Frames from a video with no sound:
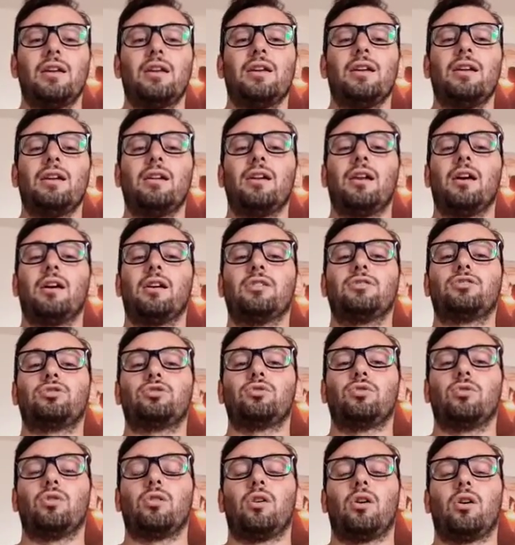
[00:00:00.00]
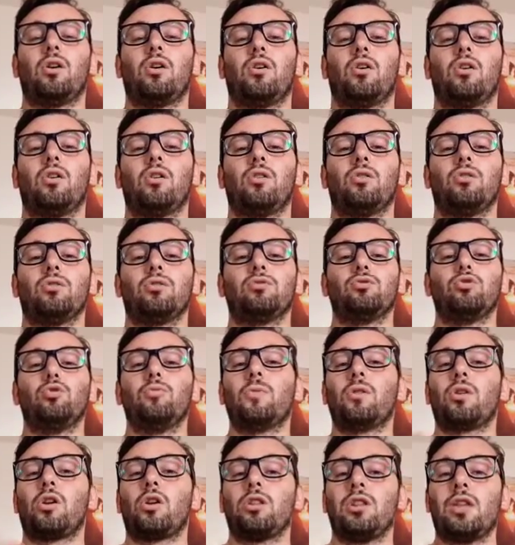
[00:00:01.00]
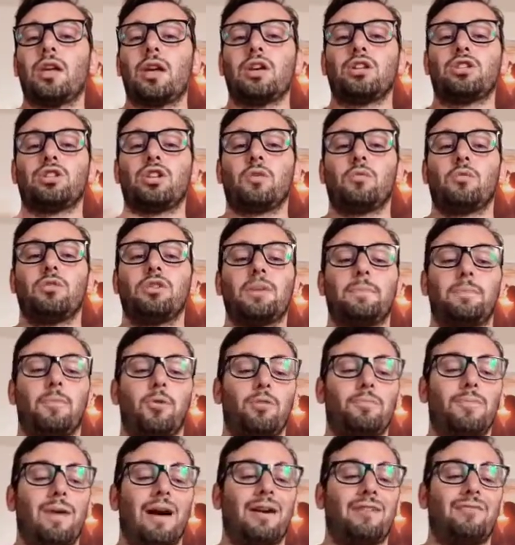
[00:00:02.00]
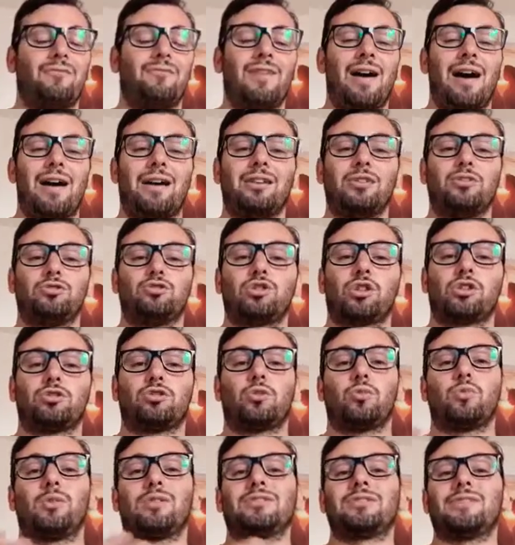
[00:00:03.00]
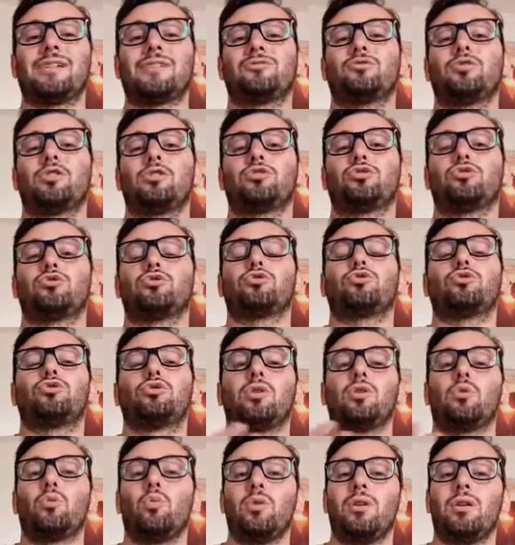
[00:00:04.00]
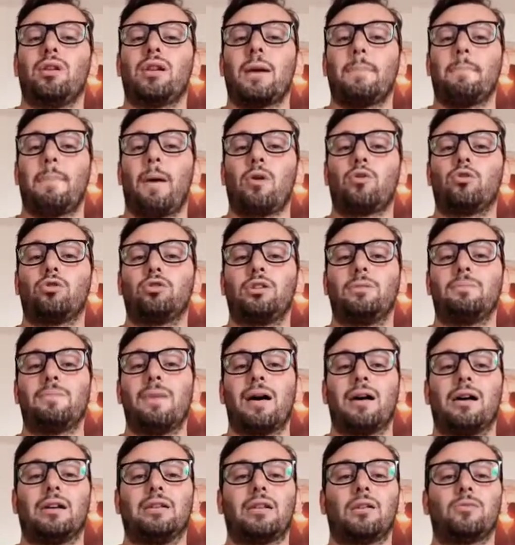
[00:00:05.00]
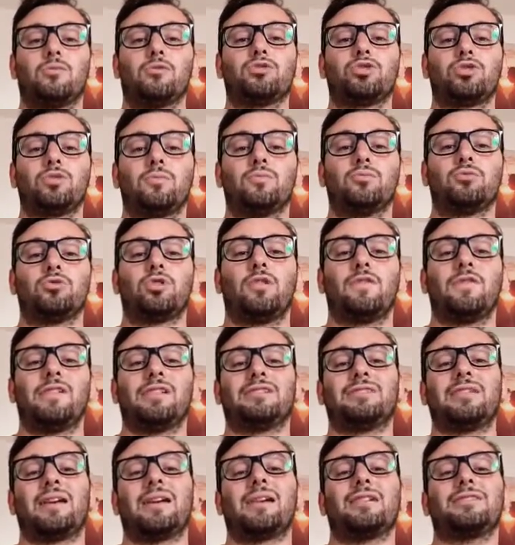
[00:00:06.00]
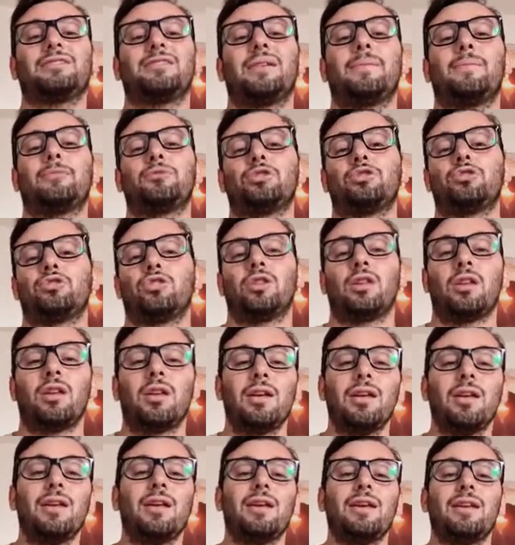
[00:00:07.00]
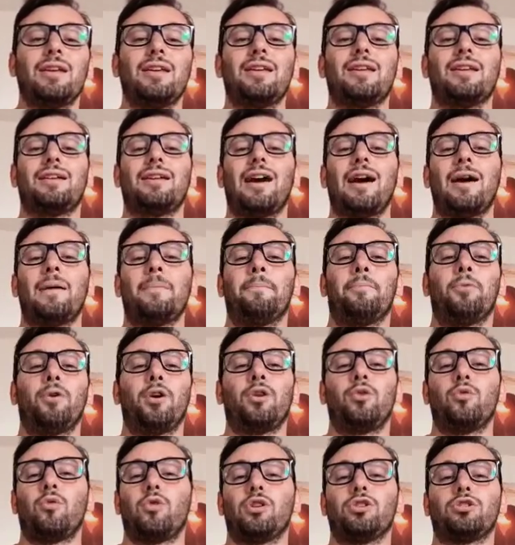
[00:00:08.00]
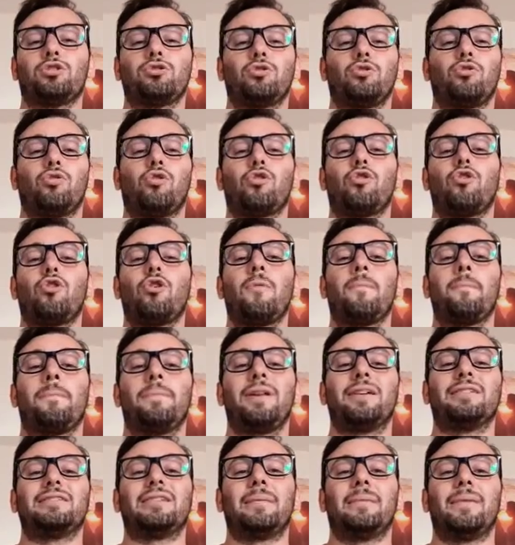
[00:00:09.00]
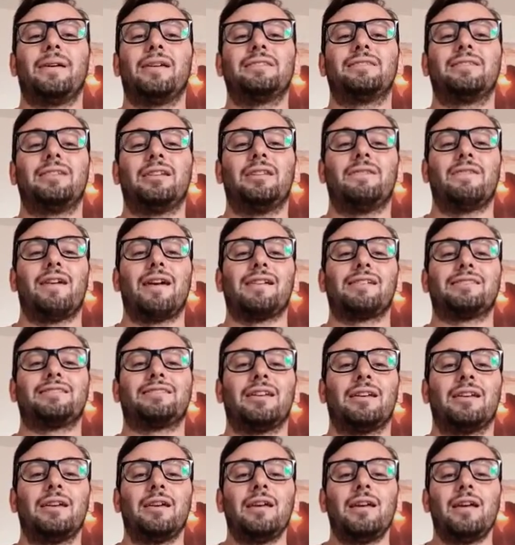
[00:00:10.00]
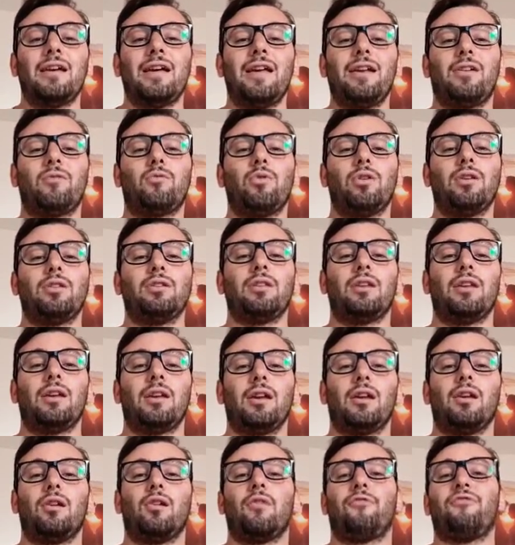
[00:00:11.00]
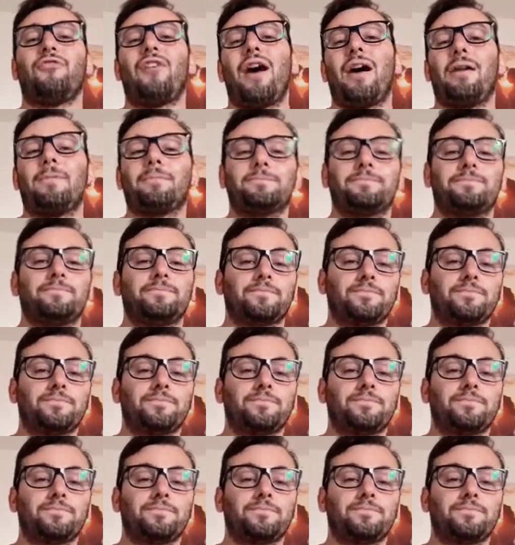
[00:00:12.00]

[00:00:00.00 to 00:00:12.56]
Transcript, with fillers: il suo numero 10 quindi Pogba va in certo qual senso a sostituire Paolo Di Bala da questo punto di vista anche se le posizioni in campo e i ruoli sono completamente diversi e quindi lo fa